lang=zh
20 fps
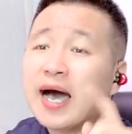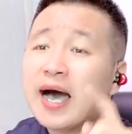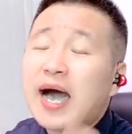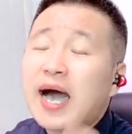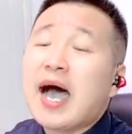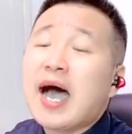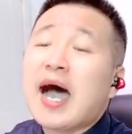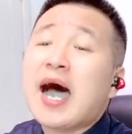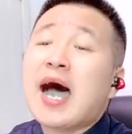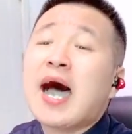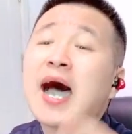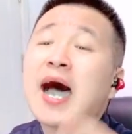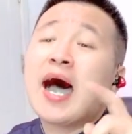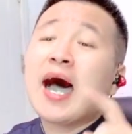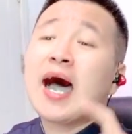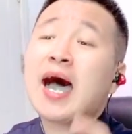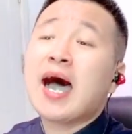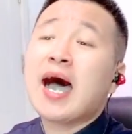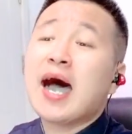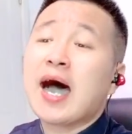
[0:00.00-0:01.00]

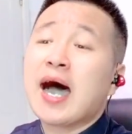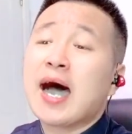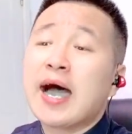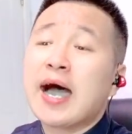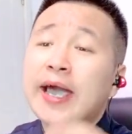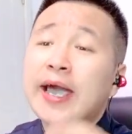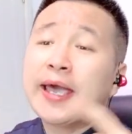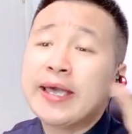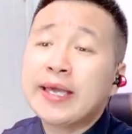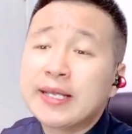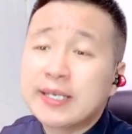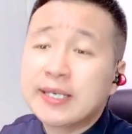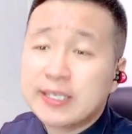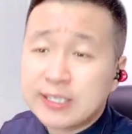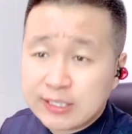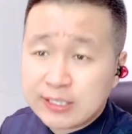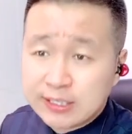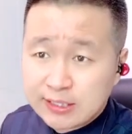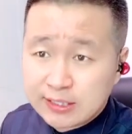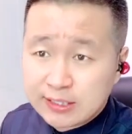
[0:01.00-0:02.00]
海
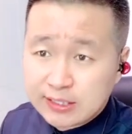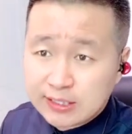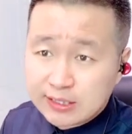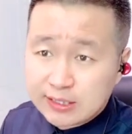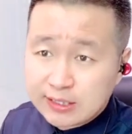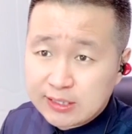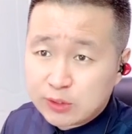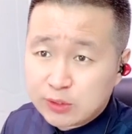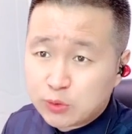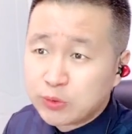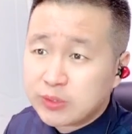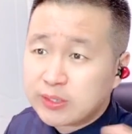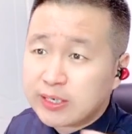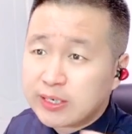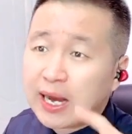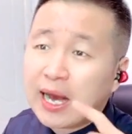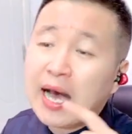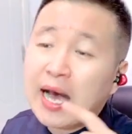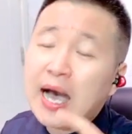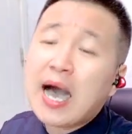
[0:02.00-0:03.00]
里，注意这
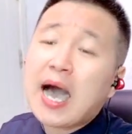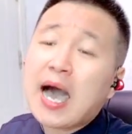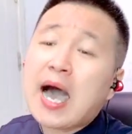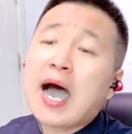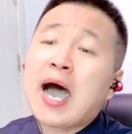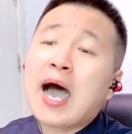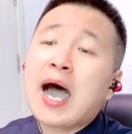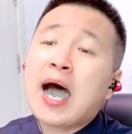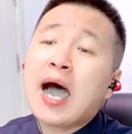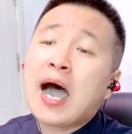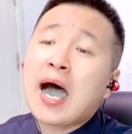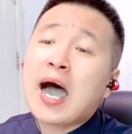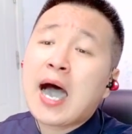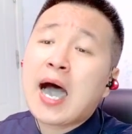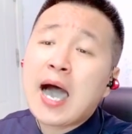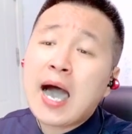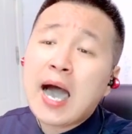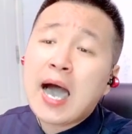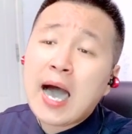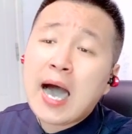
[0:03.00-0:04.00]
个
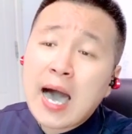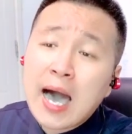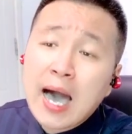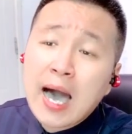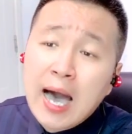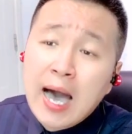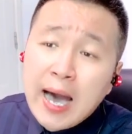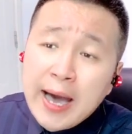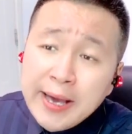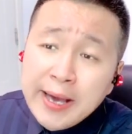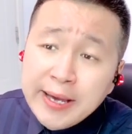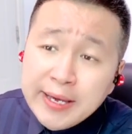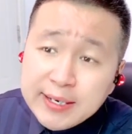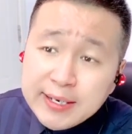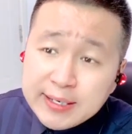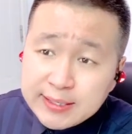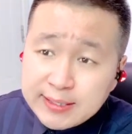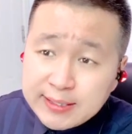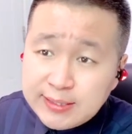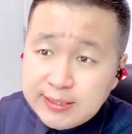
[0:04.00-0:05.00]
海
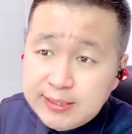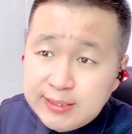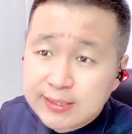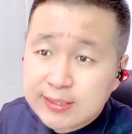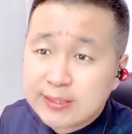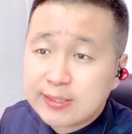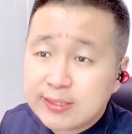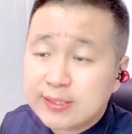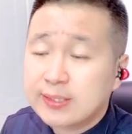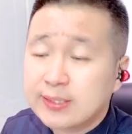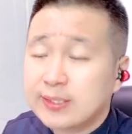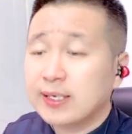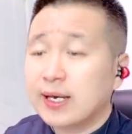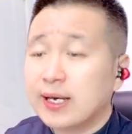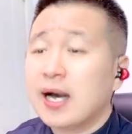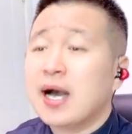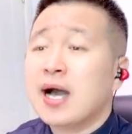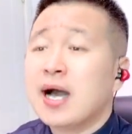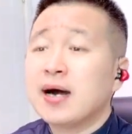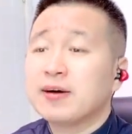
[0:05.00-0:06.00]
里
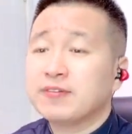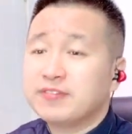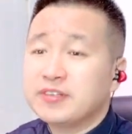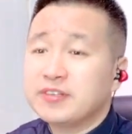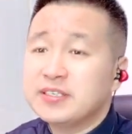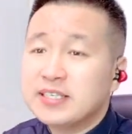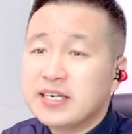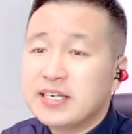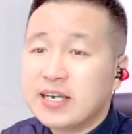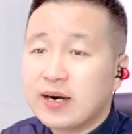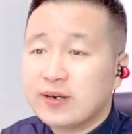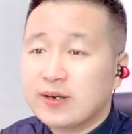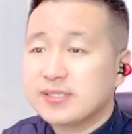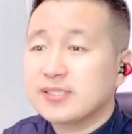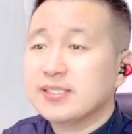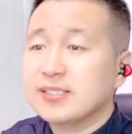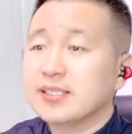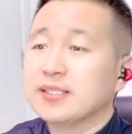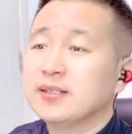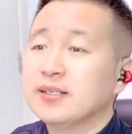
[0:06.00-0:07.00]
啊，分解咬
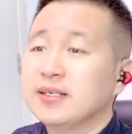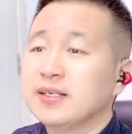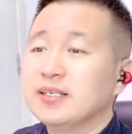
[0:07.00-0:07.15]
字。